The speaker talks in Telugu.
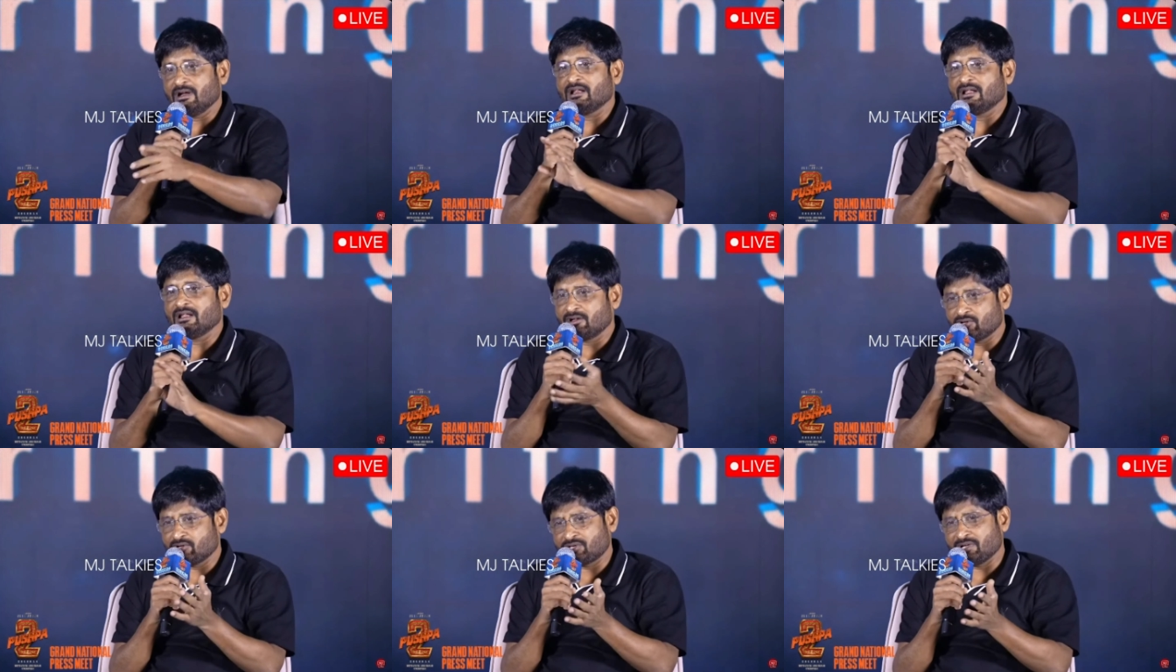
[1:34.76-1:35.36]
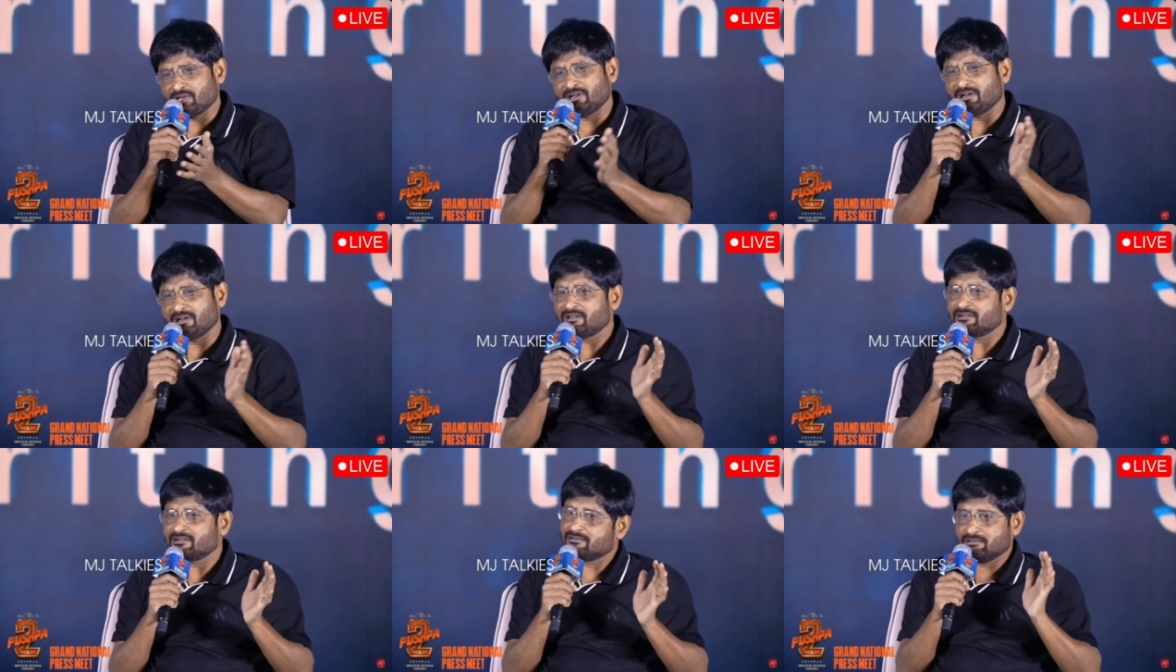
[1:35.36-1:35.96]
అలాగే ఖర్చు
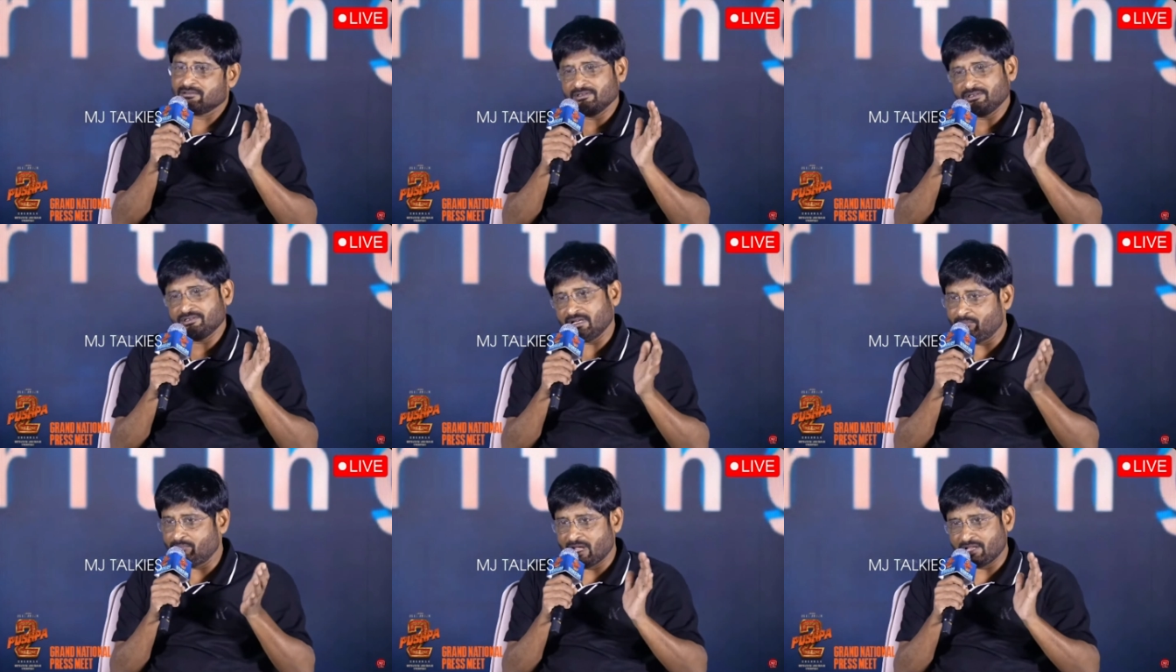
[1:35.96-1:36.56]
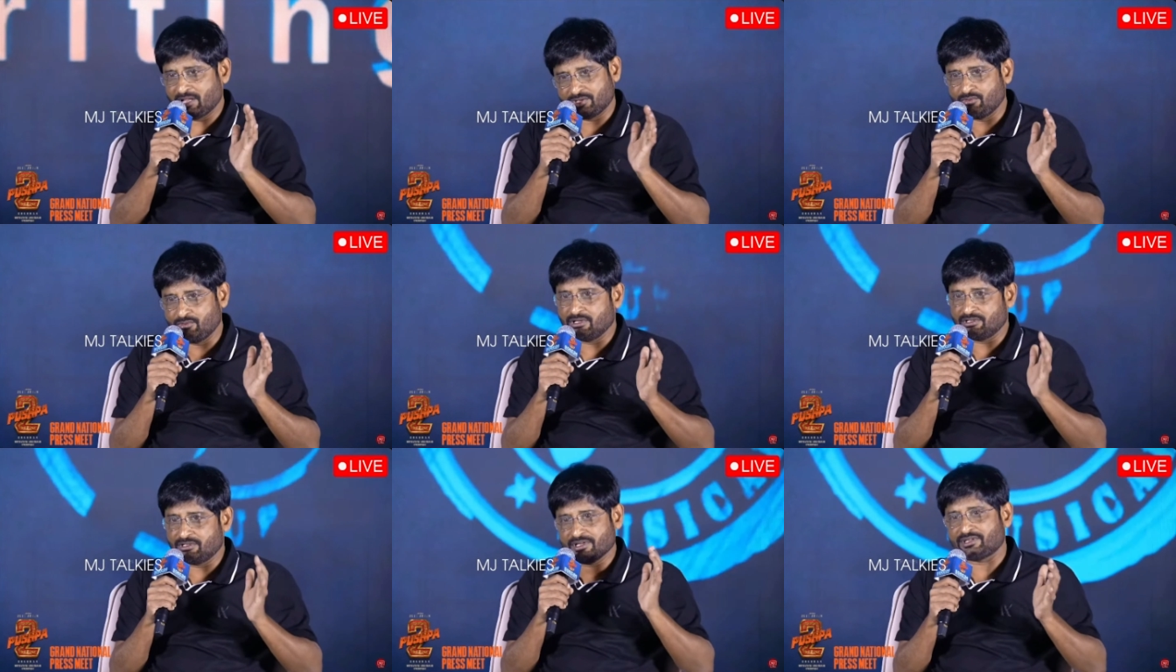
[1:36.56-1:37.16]
అంటారా చాలా
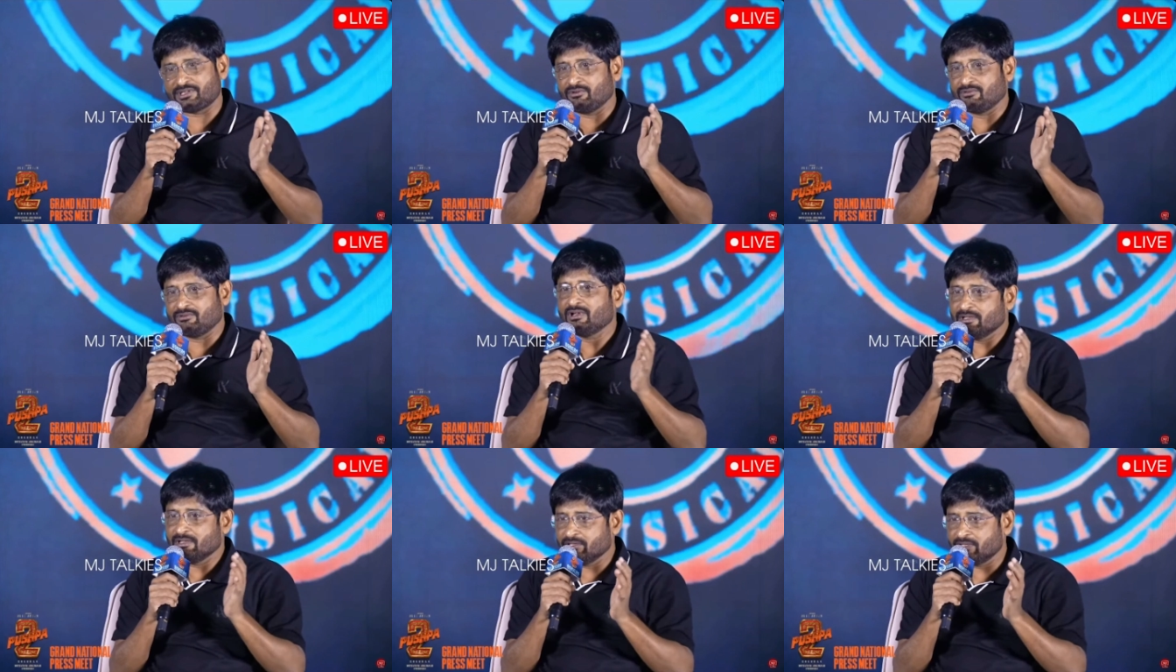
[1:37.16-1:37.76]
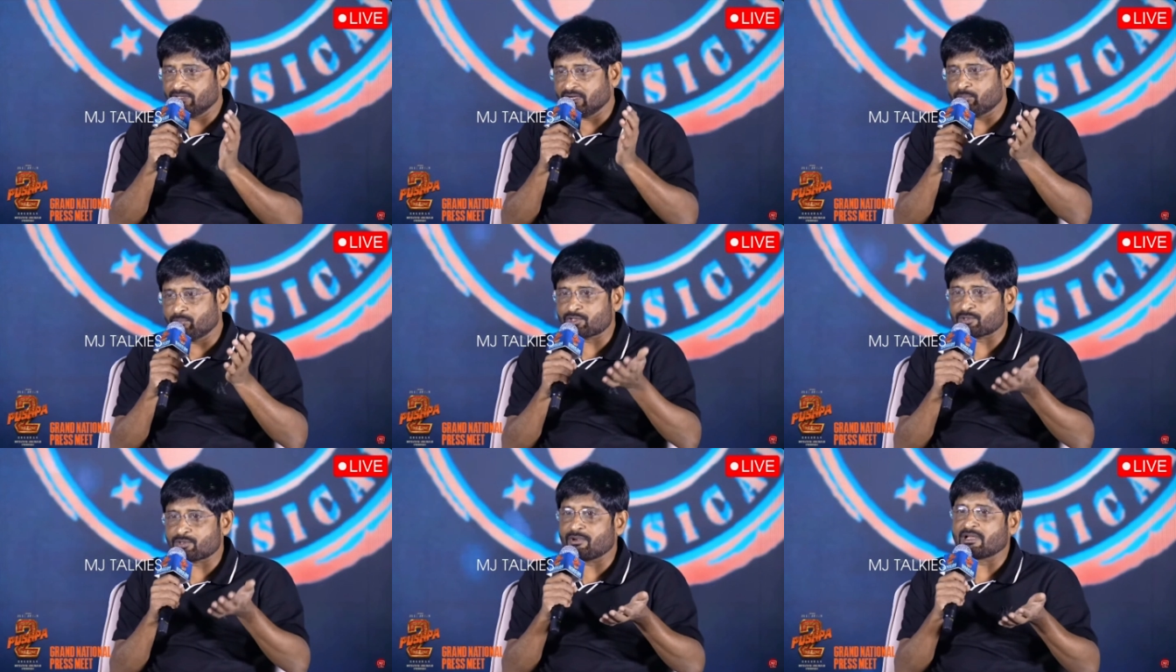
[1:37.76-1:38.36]
మ్యాసివ్గా చేసాం ఎందుకంటే
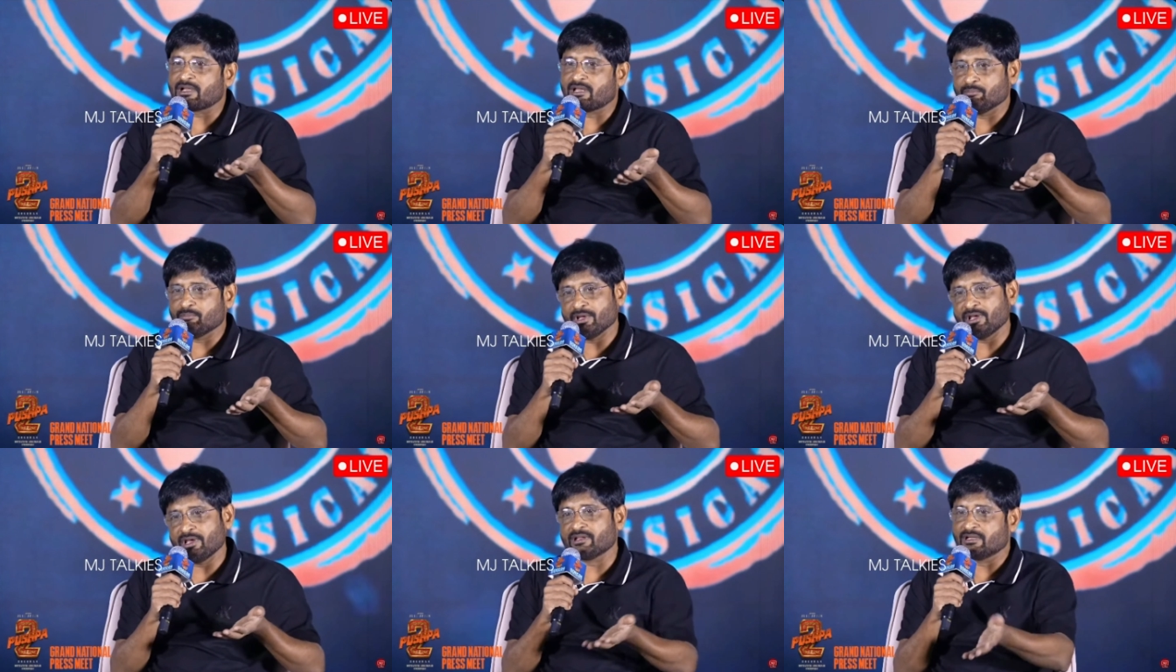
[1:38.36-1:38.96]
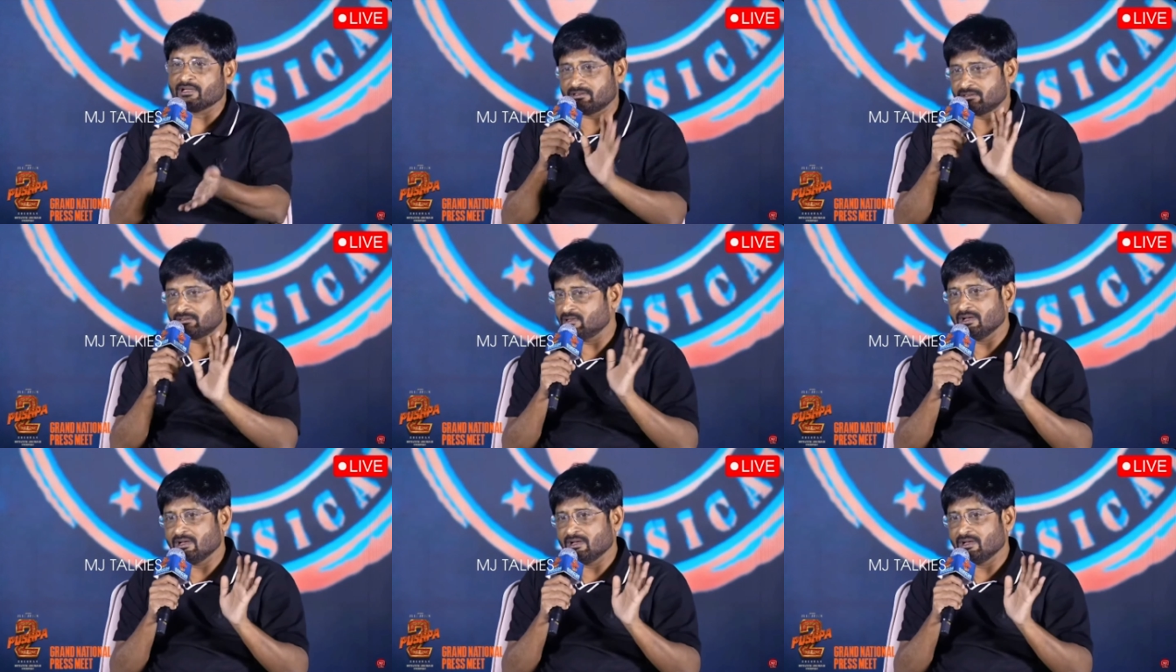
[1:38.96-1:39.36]
పుష్ప క్యాన్ బేర్ దట్